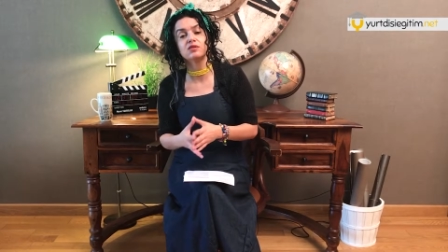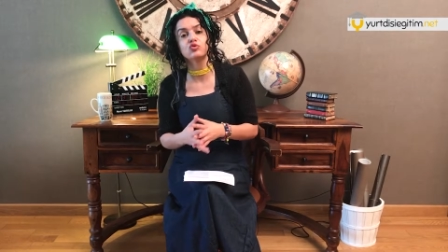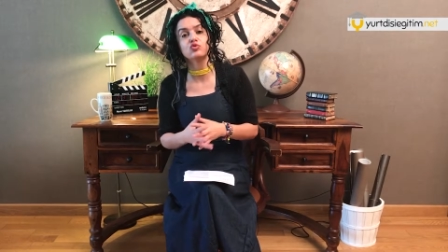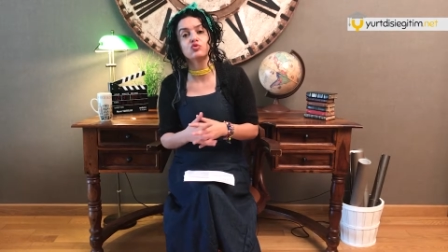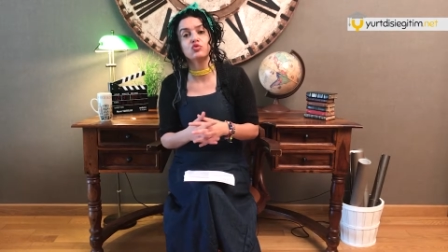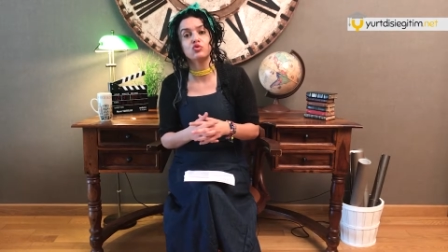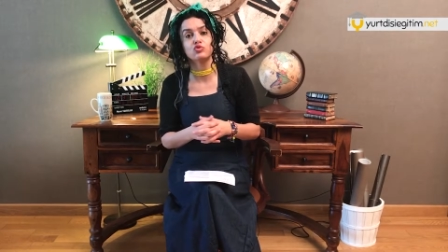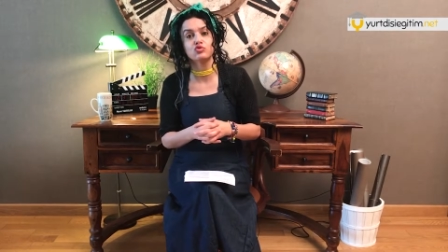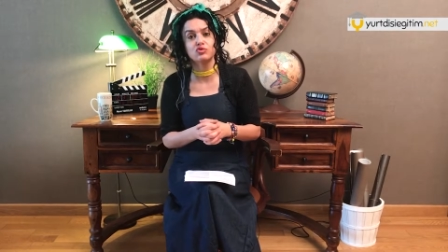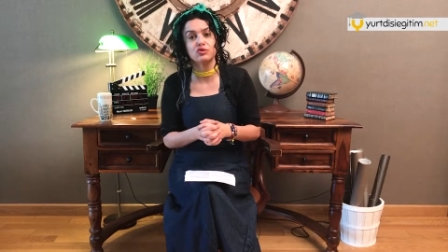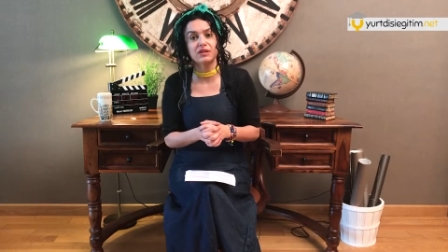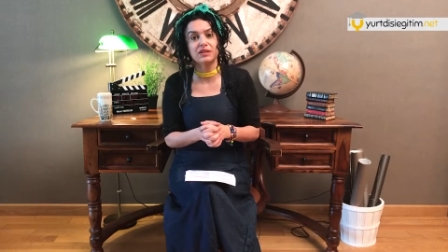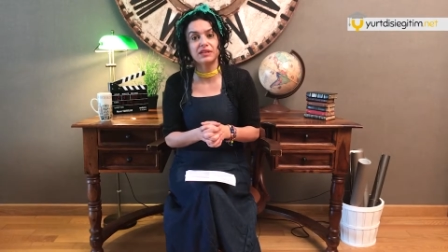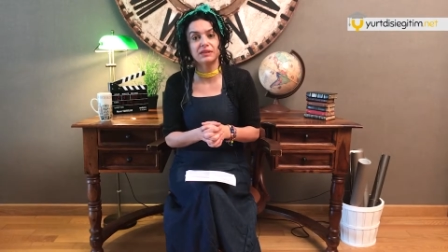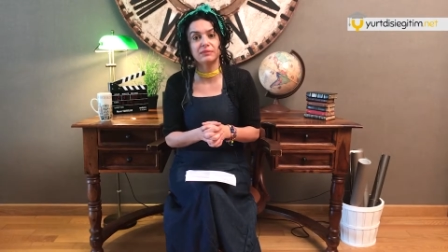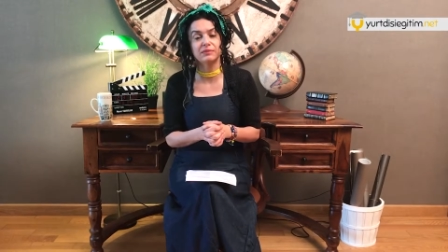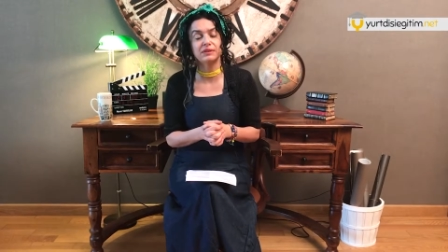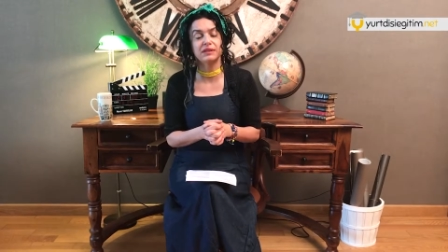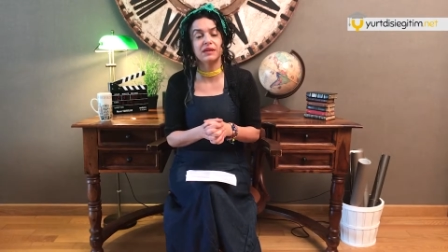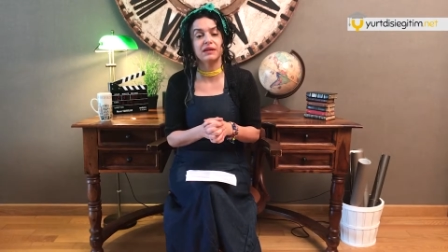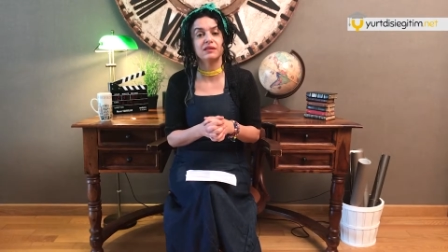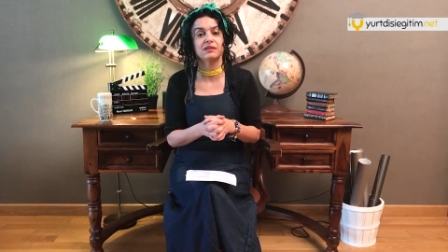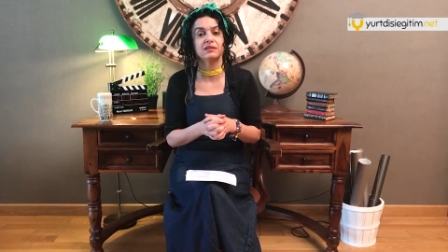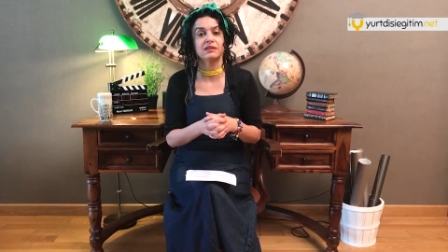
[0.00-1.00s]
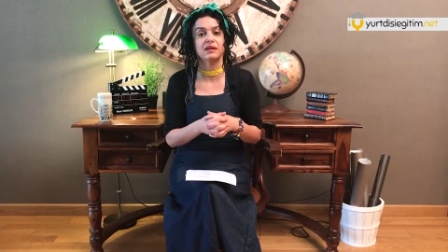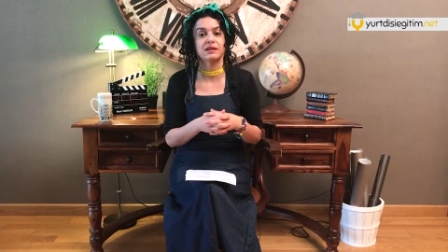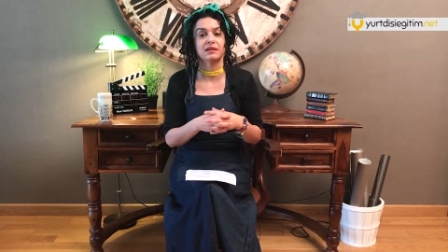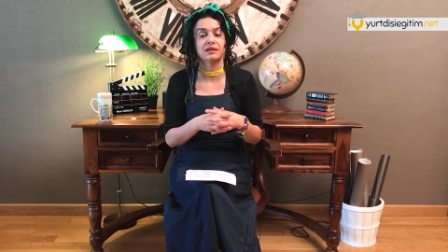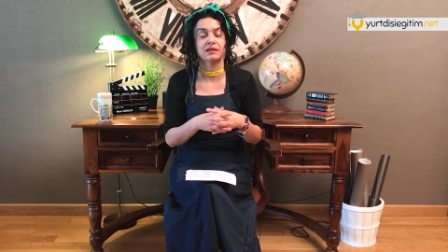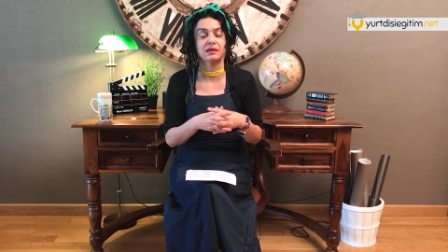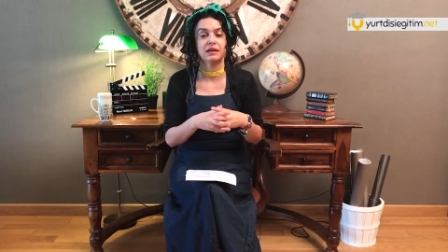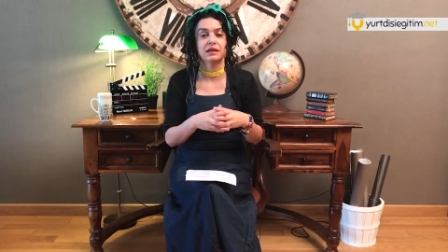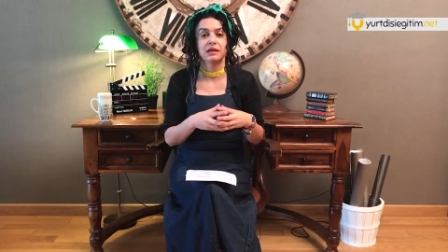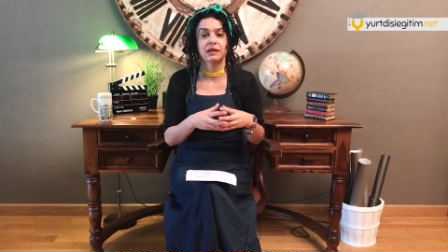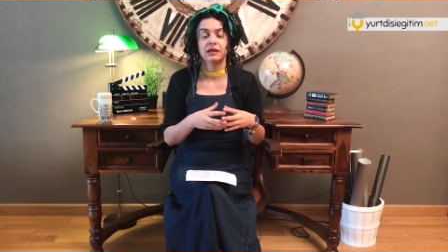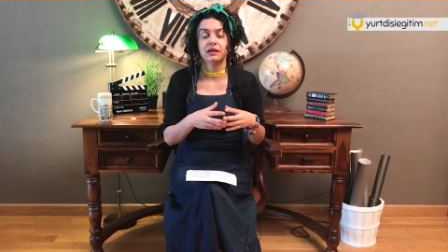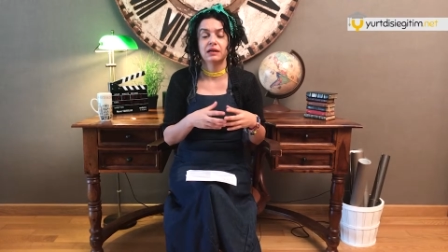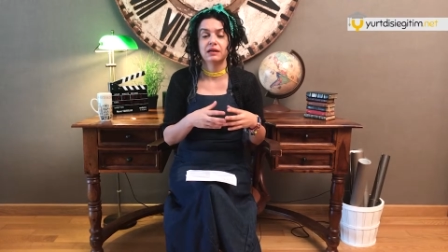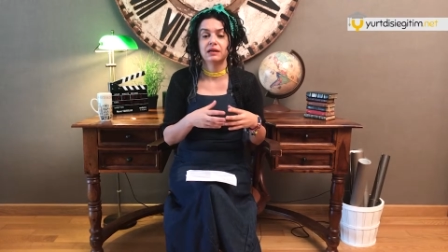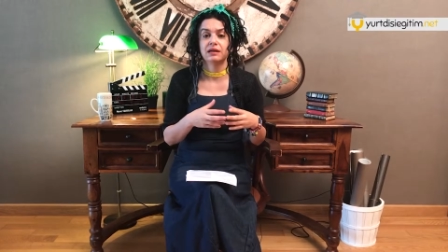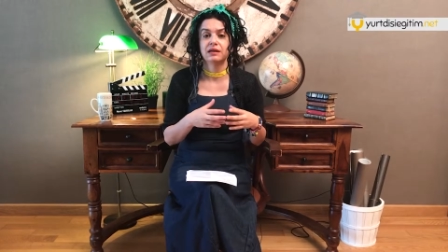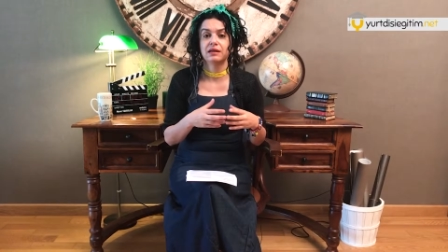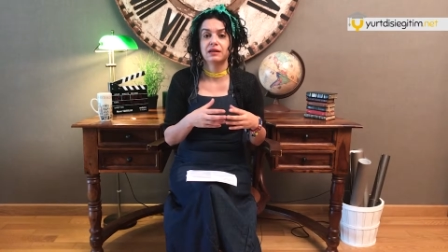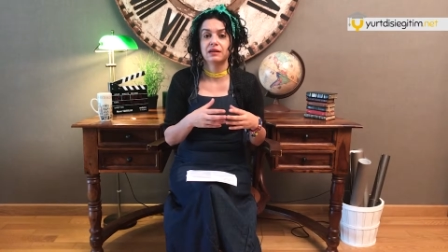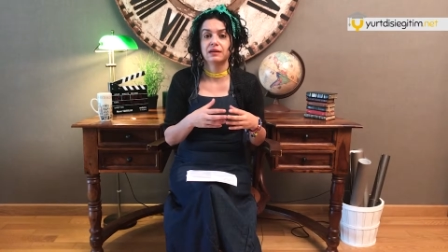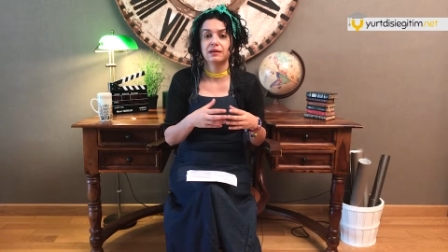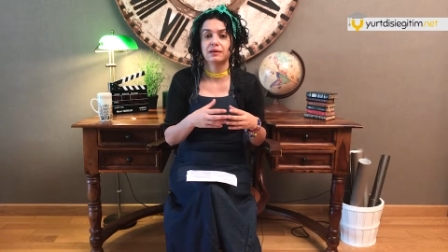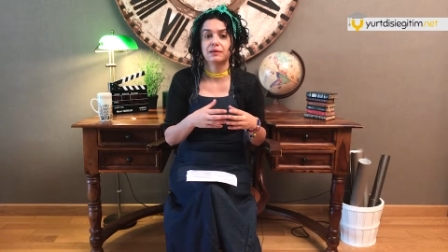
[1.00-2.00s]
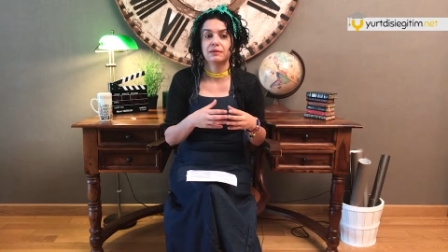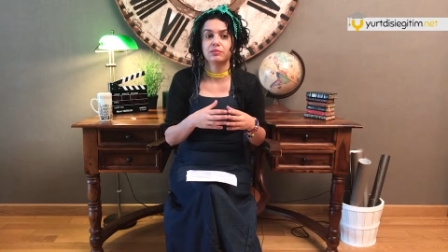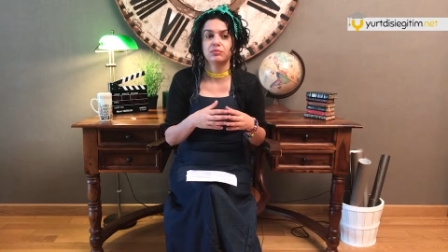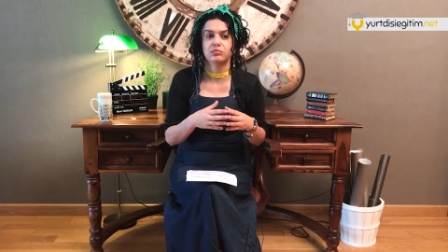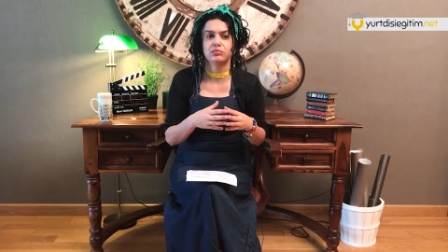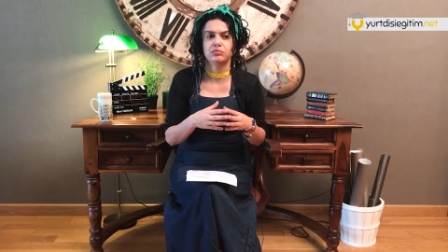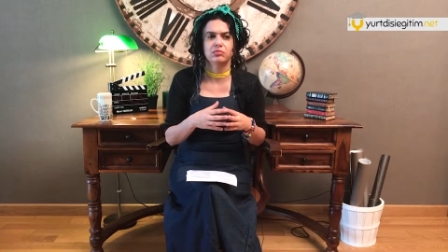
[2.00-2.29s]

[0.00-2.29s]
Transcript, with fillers: sosyal imkanlar, e,